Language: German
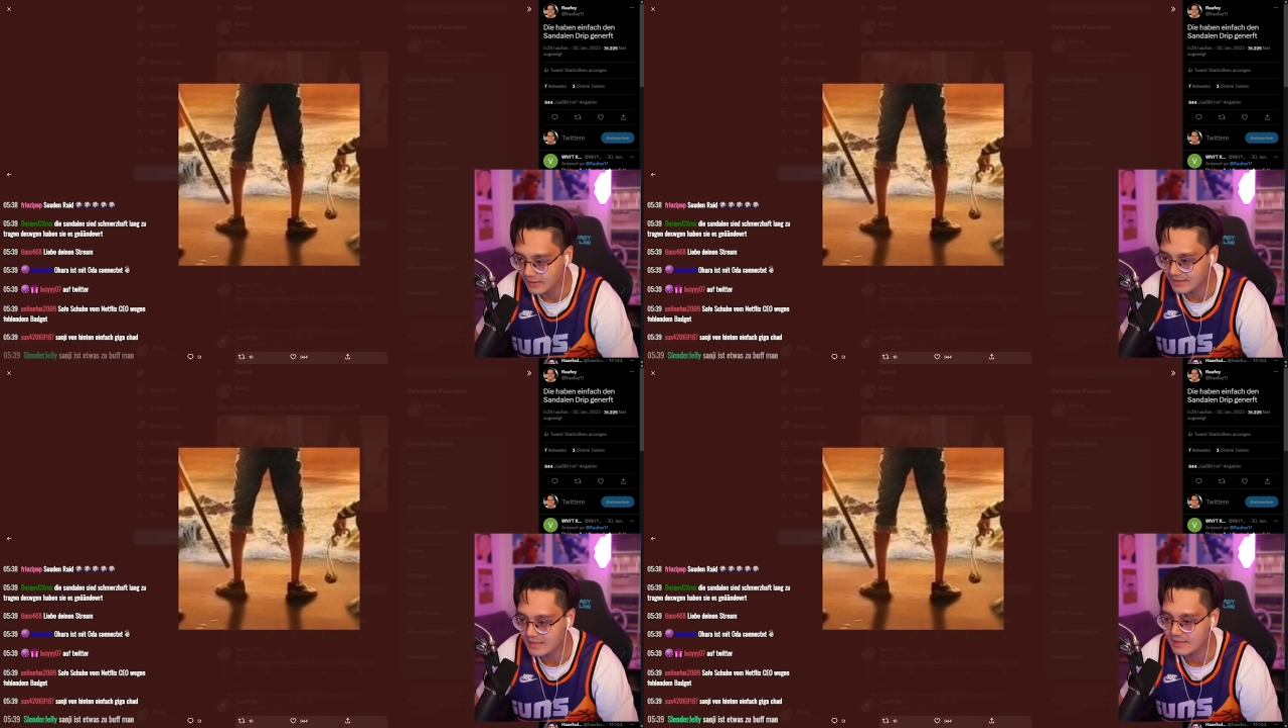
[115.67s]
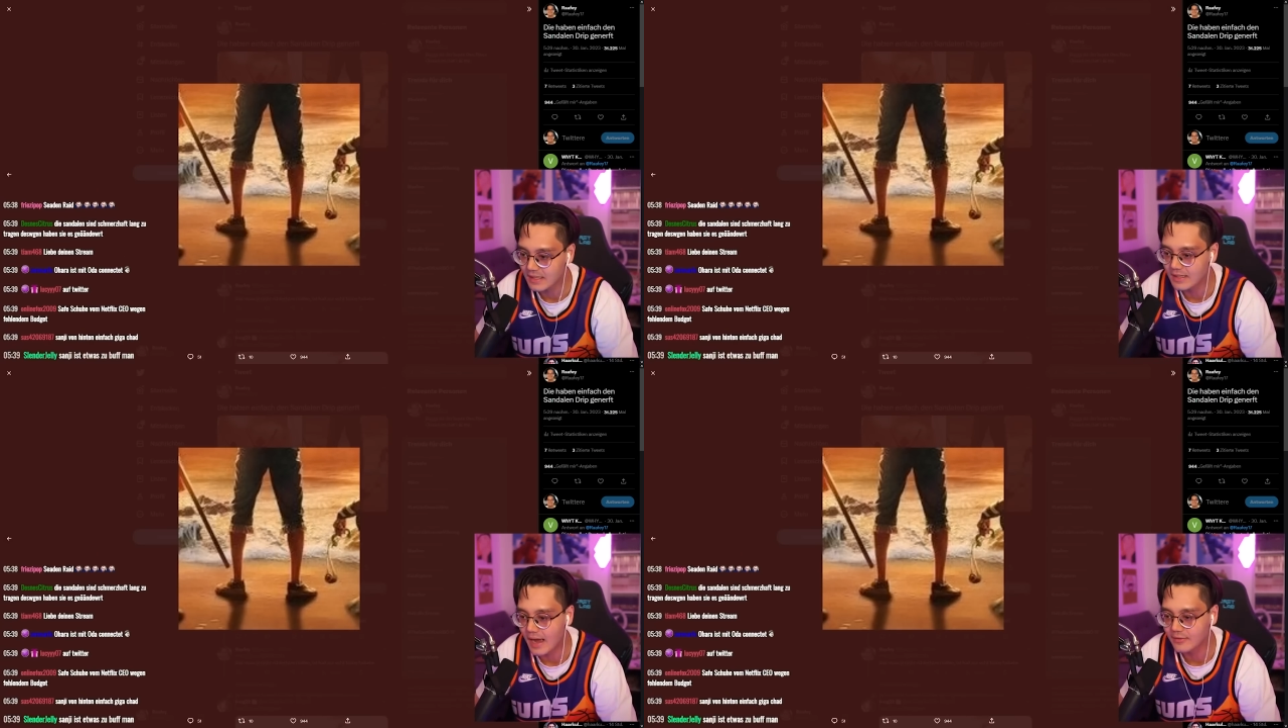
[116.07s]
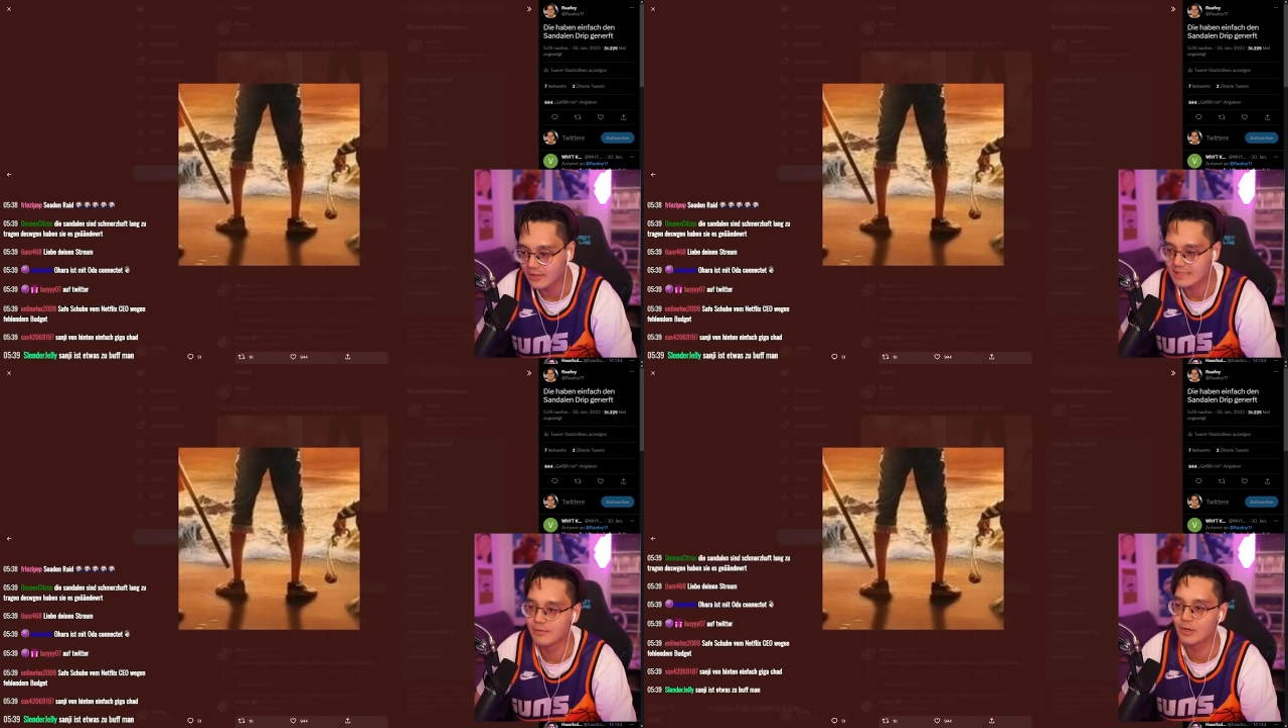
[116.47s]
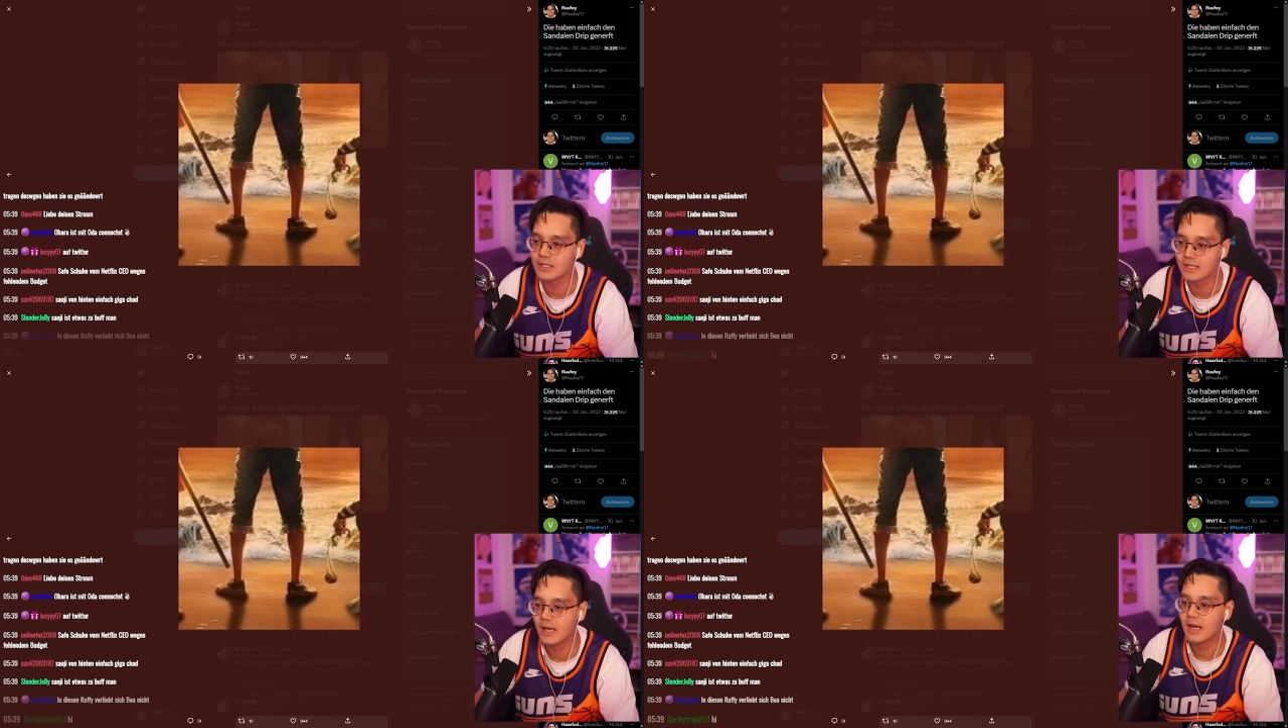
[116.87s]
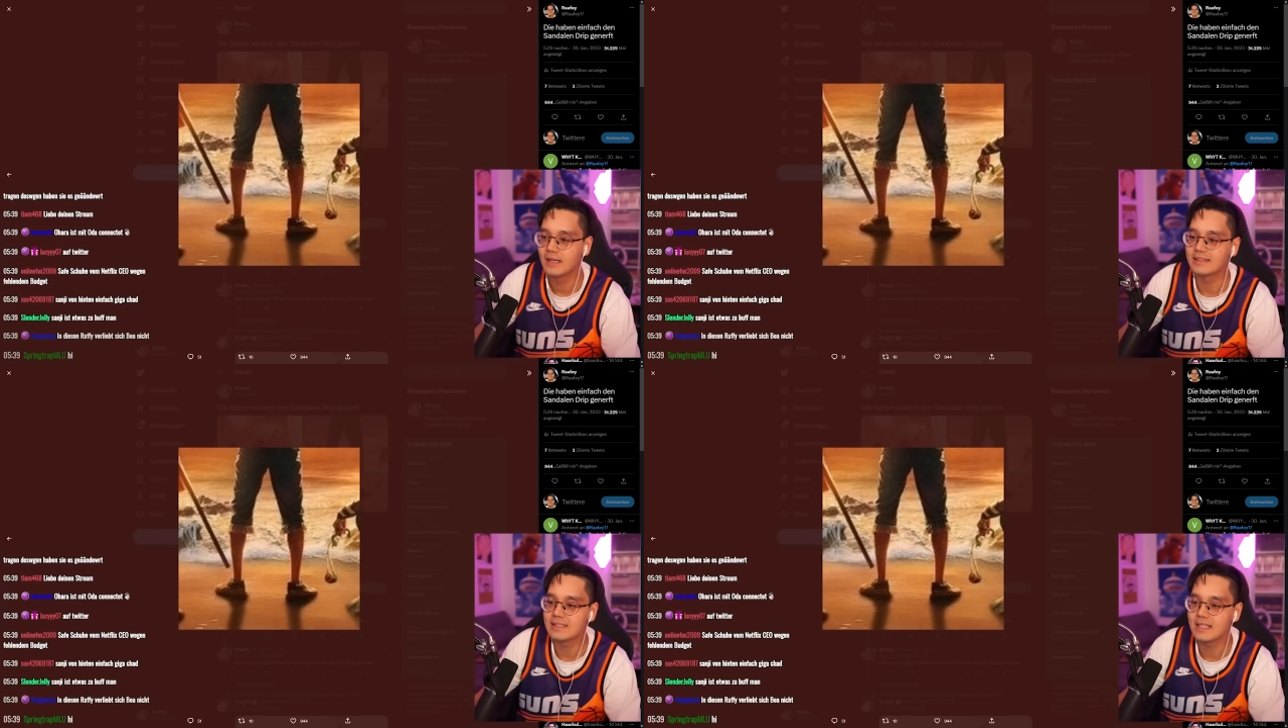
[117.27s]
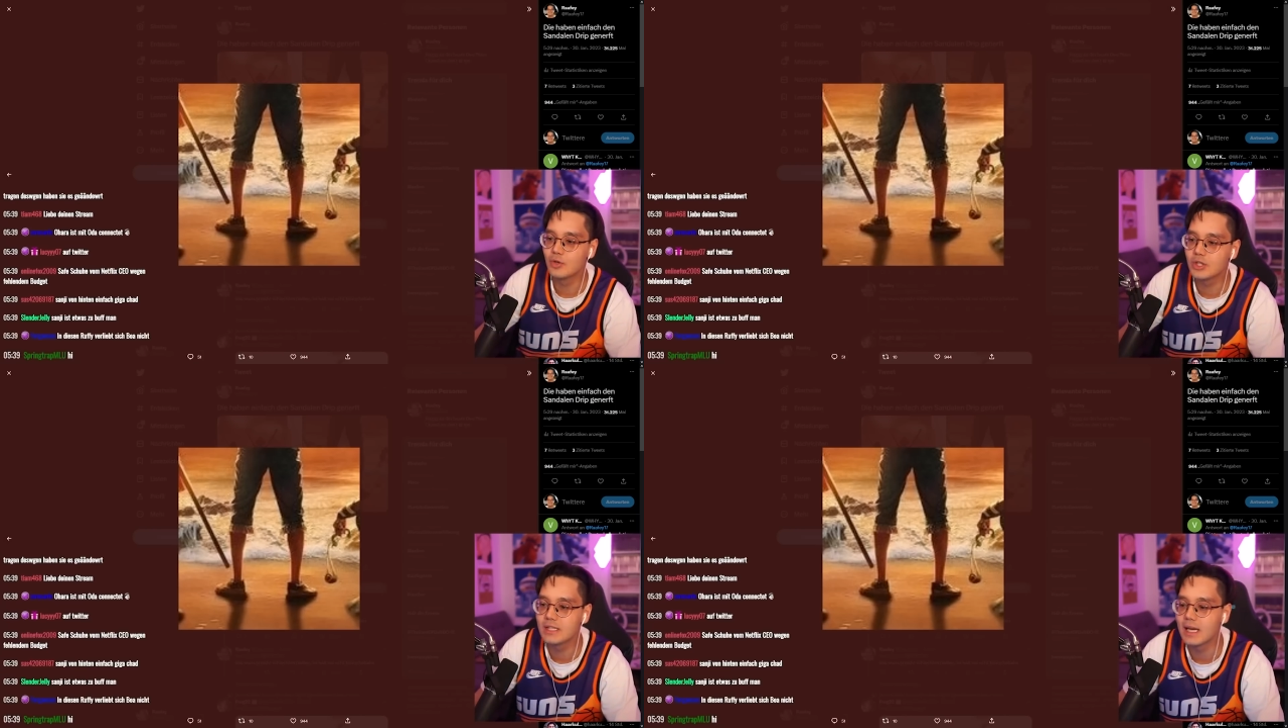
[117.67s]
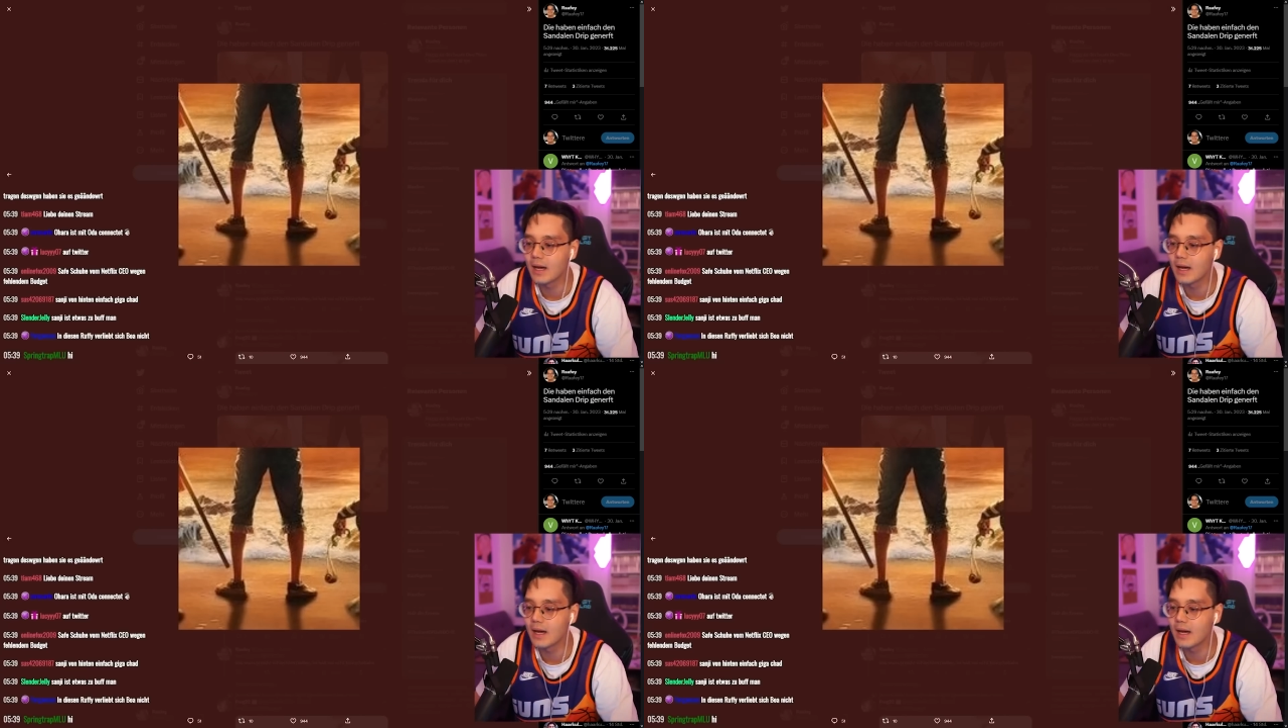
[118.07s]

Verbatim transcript: Das ist, äh, also das ist ja wirklich, das ist ja wirklich eine,